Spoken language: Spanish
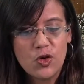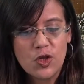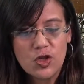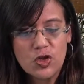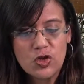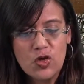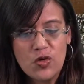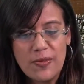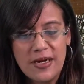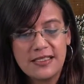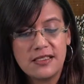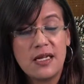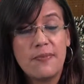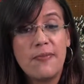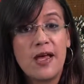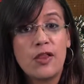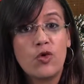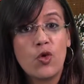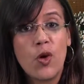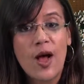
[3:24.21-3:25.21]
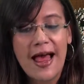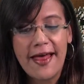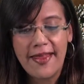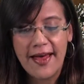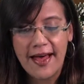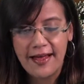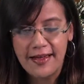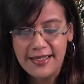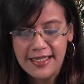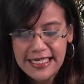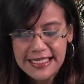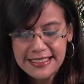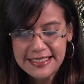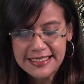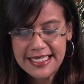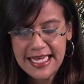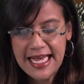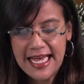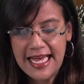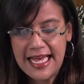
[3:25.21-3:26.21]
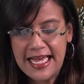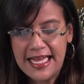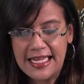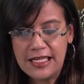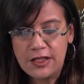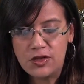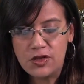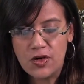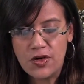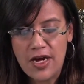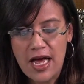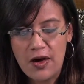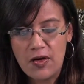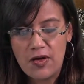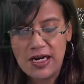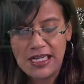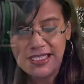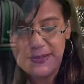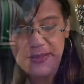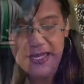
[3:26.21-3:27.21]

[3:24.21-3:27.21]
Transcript: costumbre, esta madrugada se entonaron las